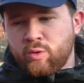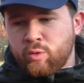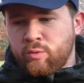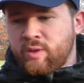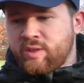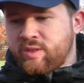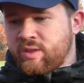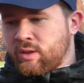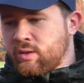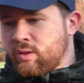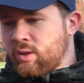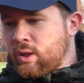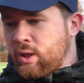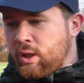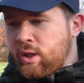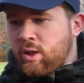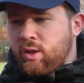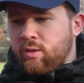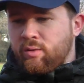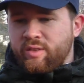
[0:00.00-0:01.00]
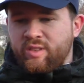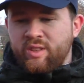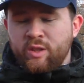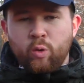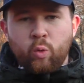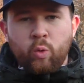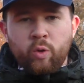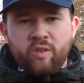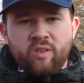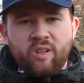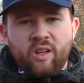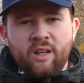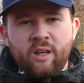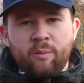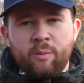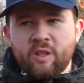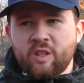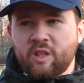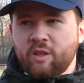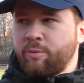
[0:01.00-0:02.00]
so was den, was den Großteil
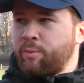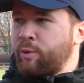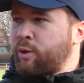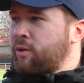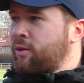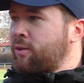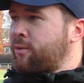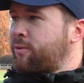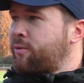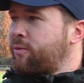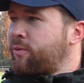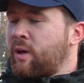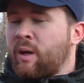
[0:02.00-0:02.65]
der Mannschaft betrifft.